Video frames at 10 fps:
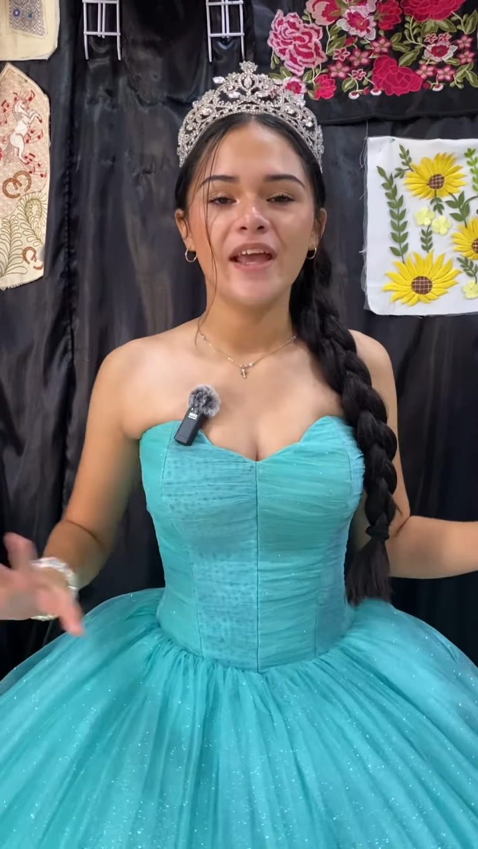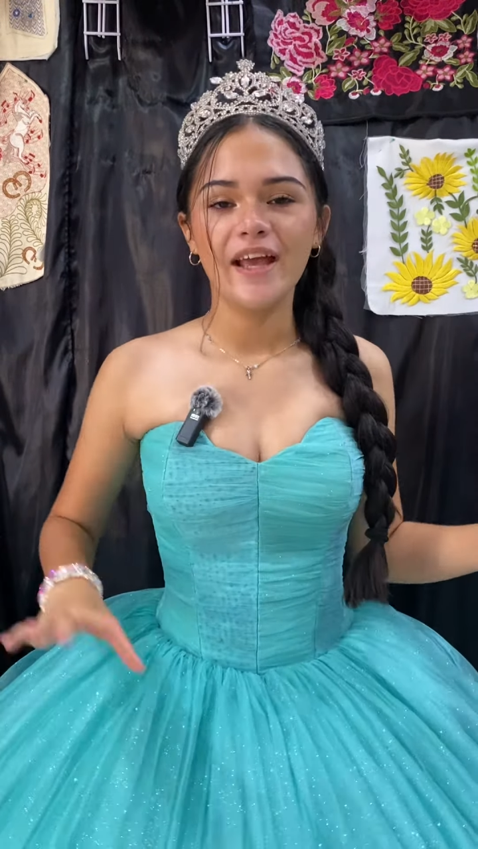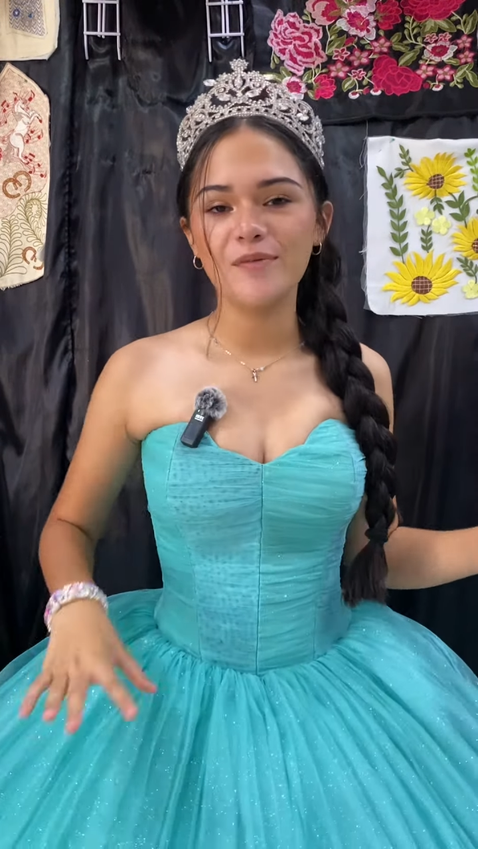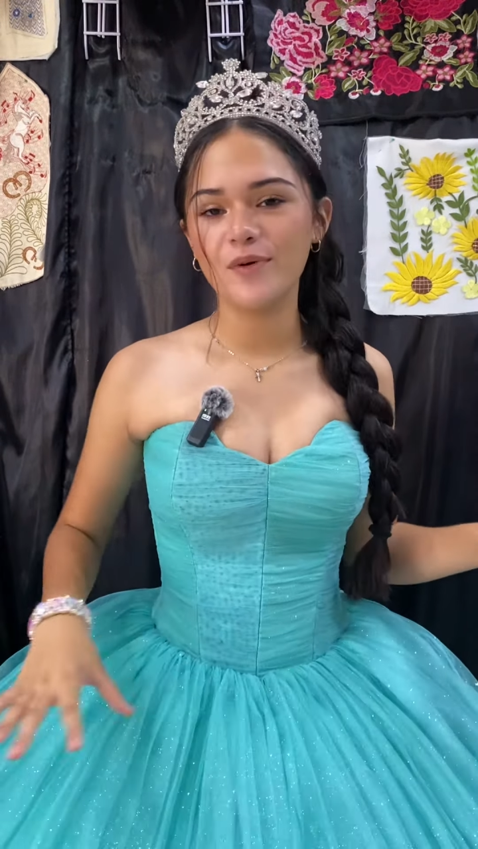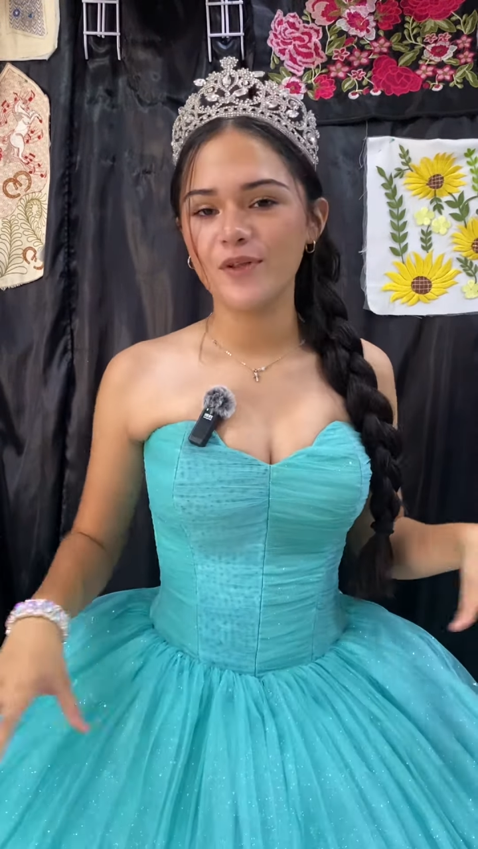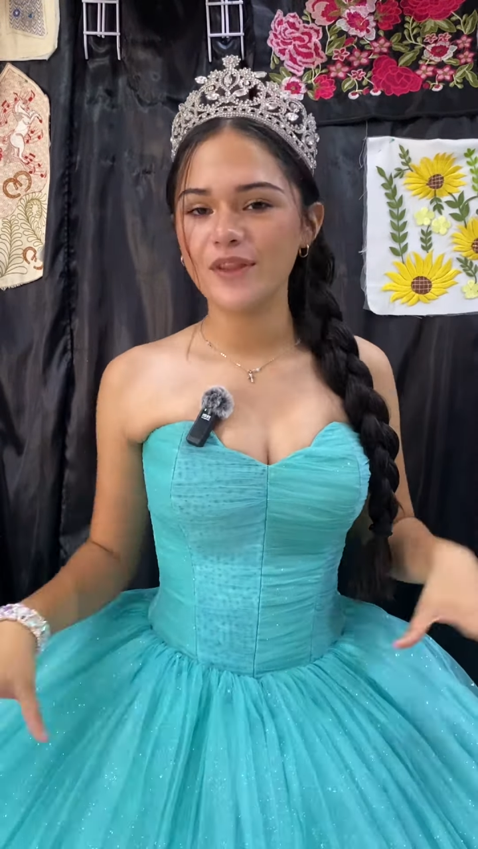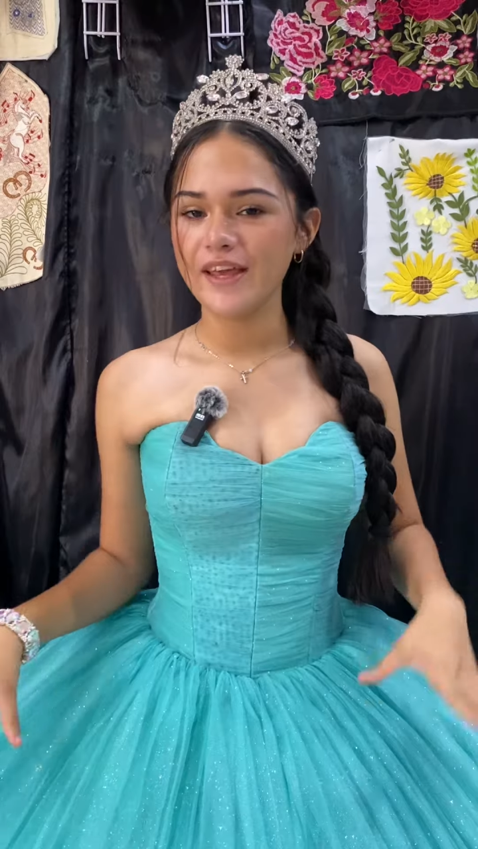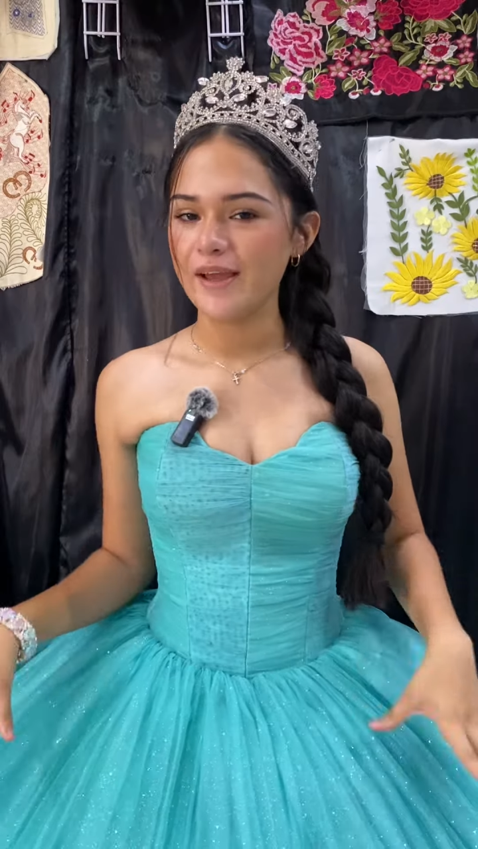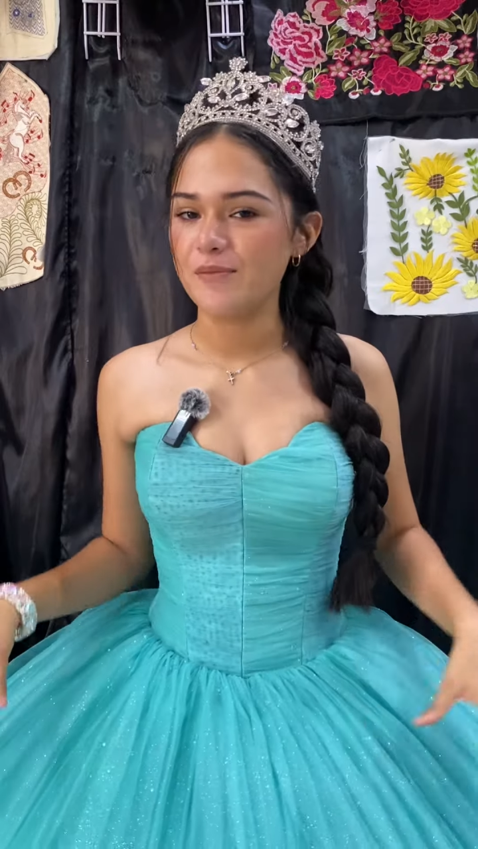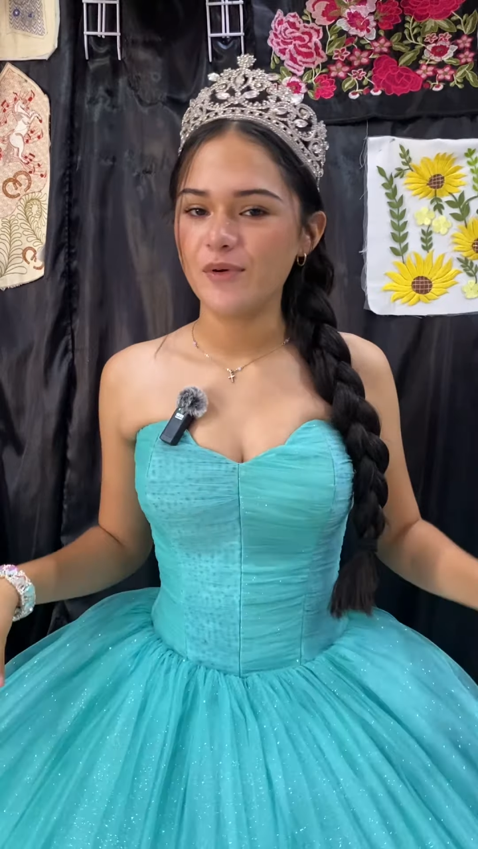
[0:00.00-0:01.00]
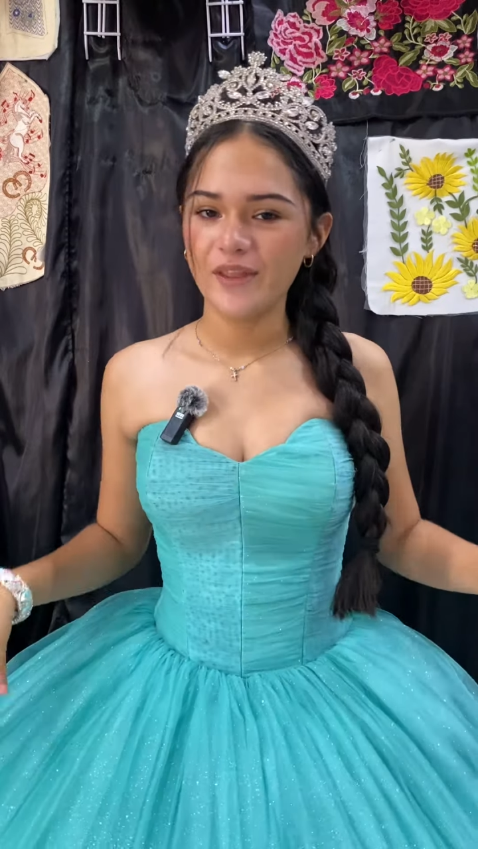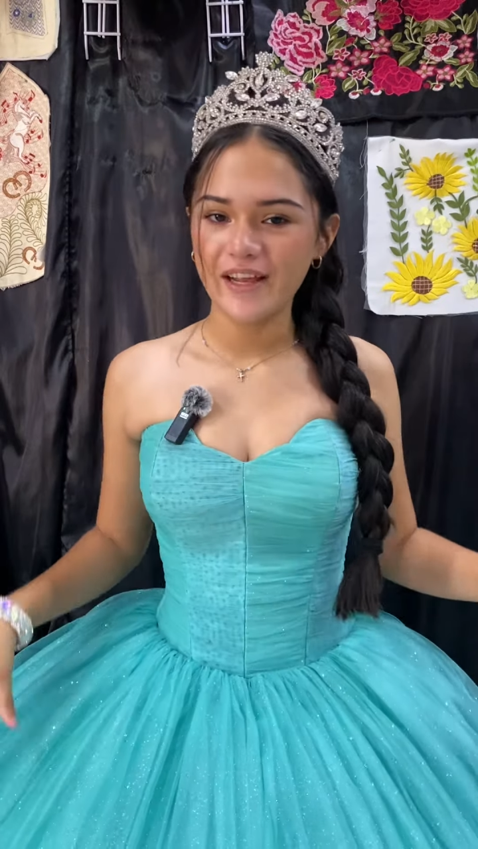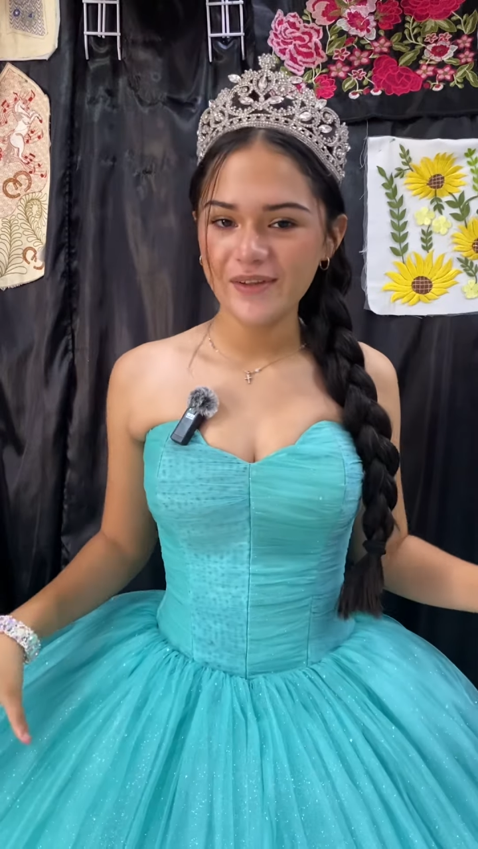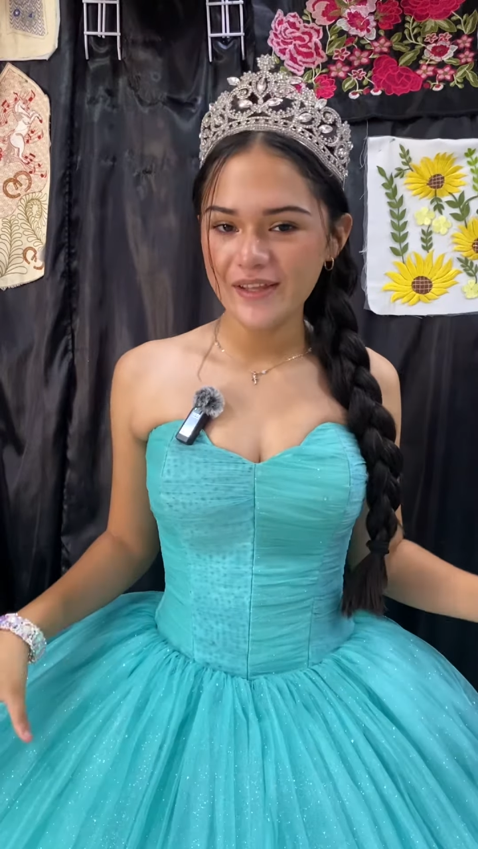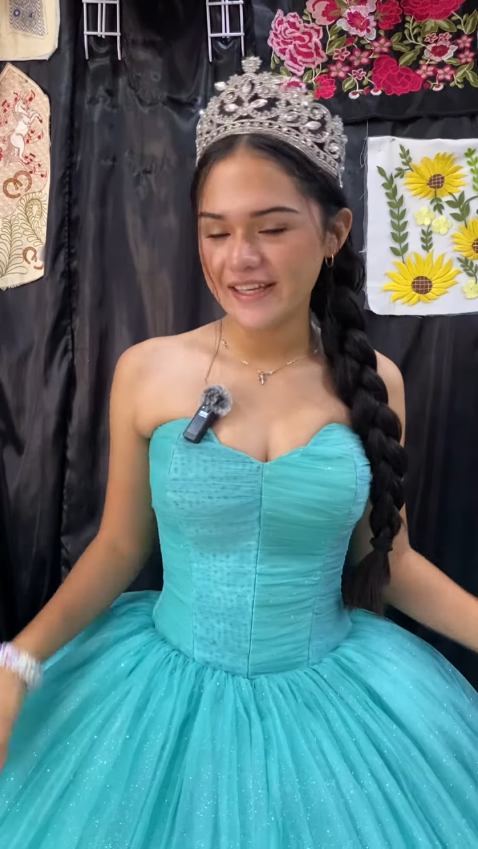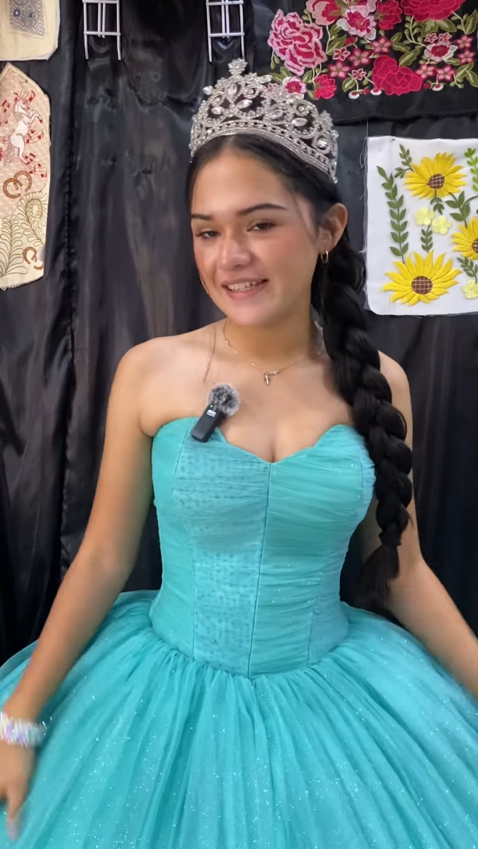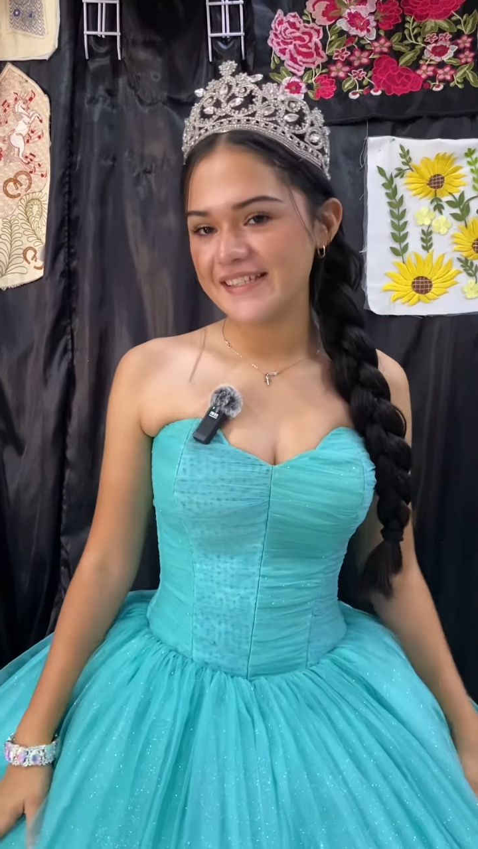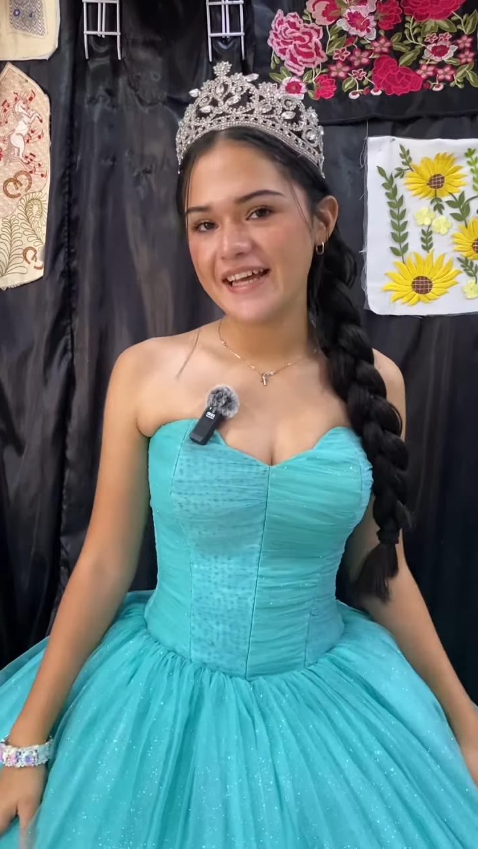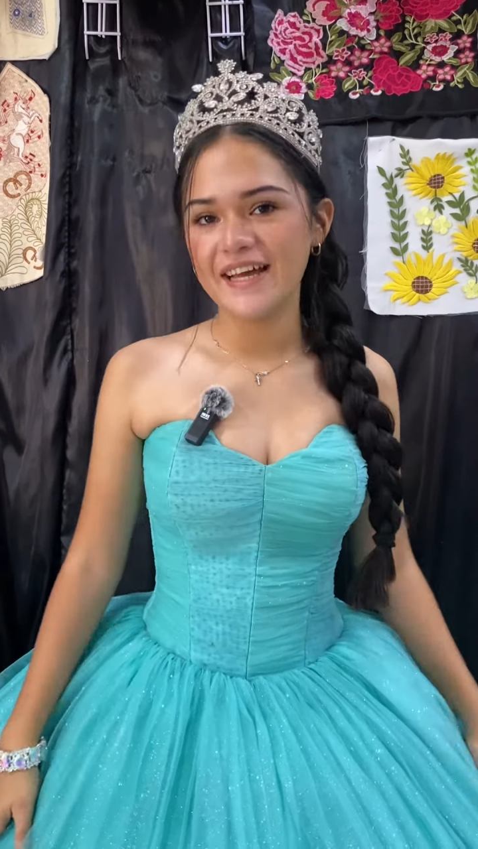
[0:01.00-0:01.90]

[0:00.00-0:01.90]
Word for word: en modo de modelo de 15